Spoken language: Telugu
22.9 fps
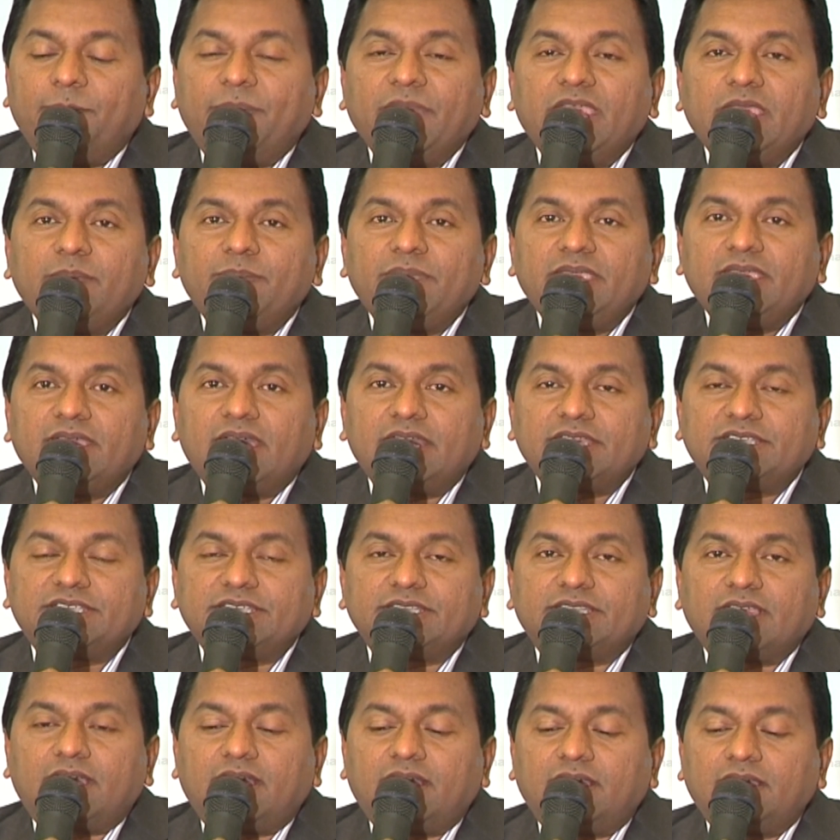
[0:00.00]
బేబీ
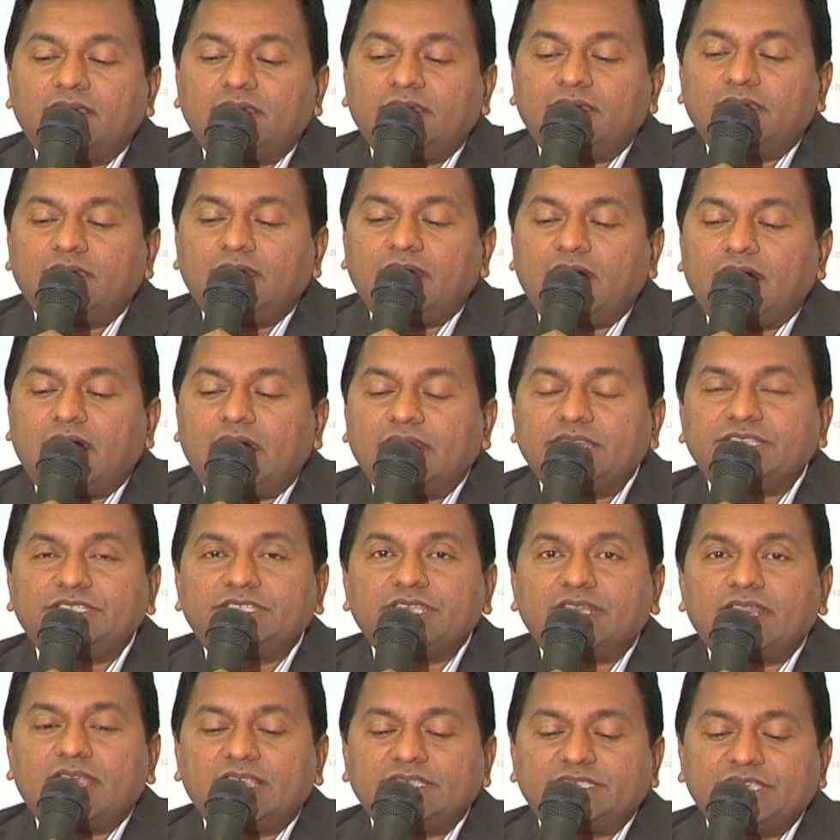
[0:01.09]
హర్షిత
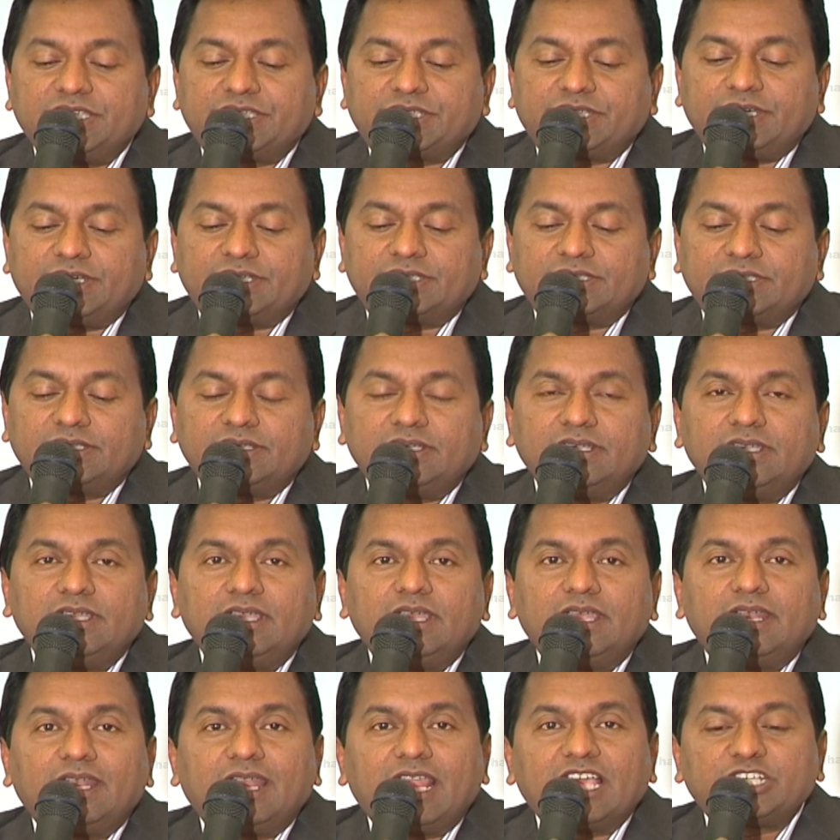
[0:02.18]
అర్చనా సిస్టర్స్
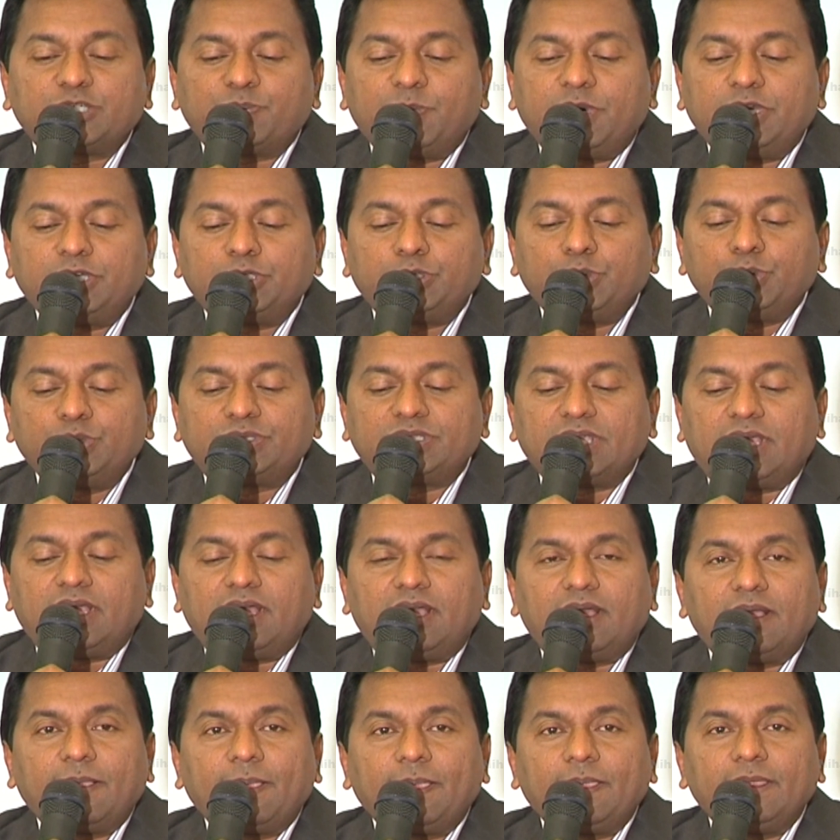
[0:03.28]
లక్ష్మణ్ దూసా
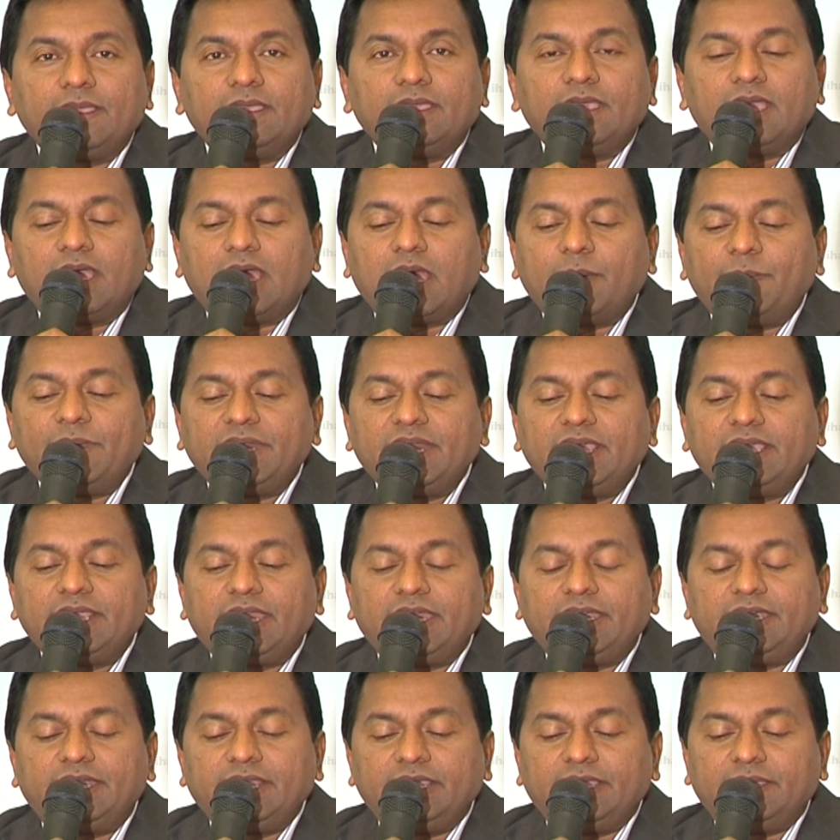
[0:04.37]
అభినయ్
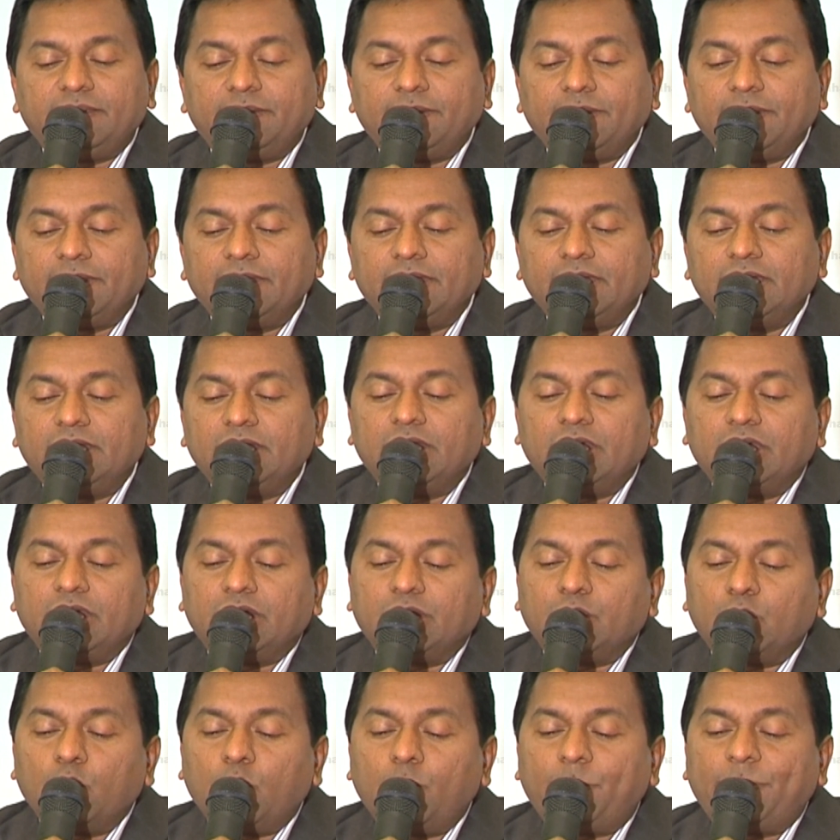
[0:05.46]
రెడ్డి
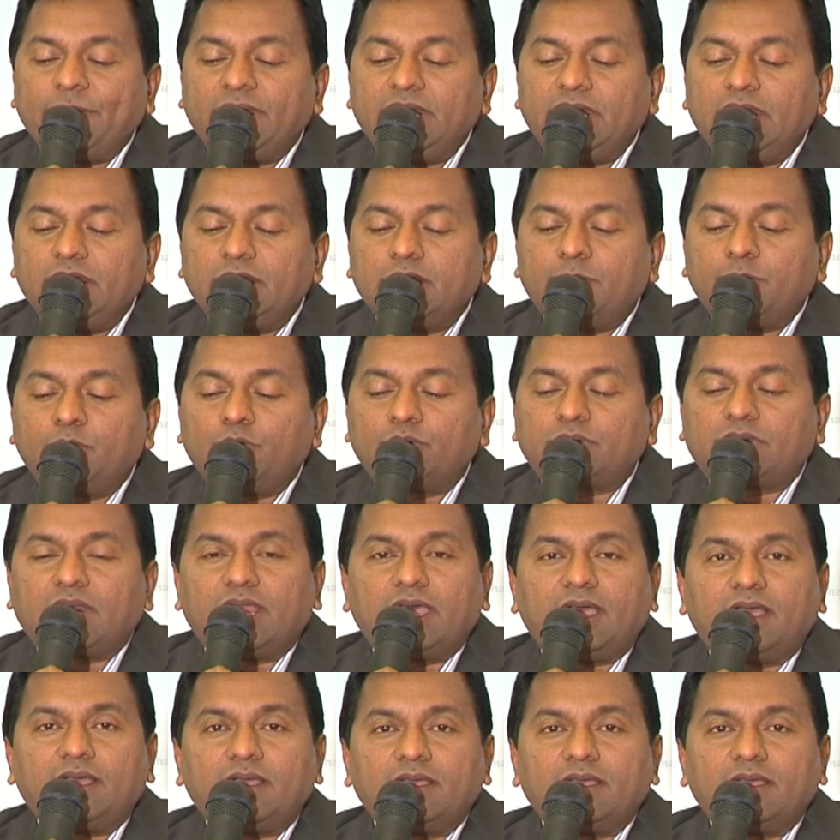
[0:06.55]
గోపి లింగంగుట్ల